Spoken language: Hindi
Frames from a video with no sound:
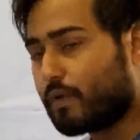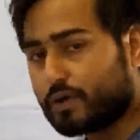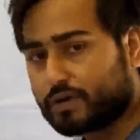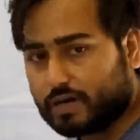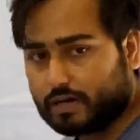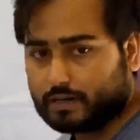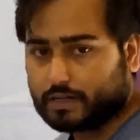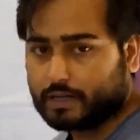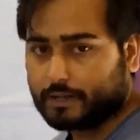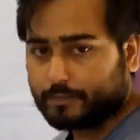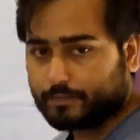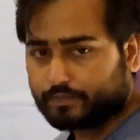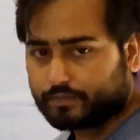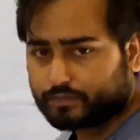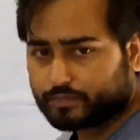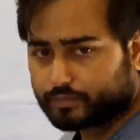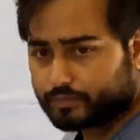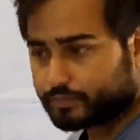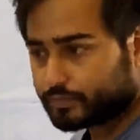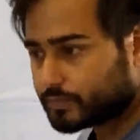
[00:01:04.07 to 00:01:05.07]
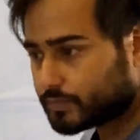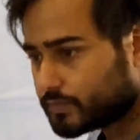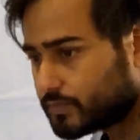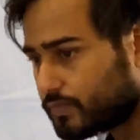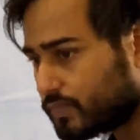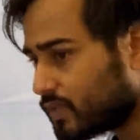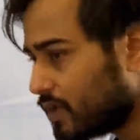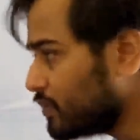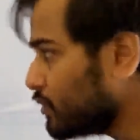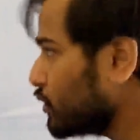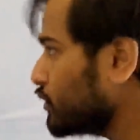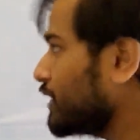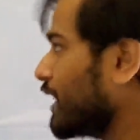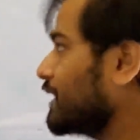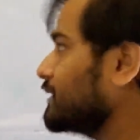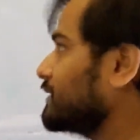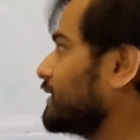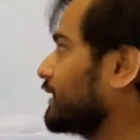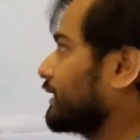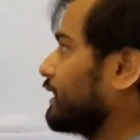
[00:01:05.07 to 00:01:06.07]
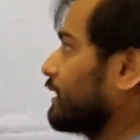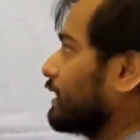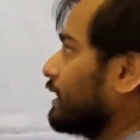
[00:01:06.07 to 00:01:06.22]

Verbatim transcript: भी इम्पोर्टेंट है तो ध्यान से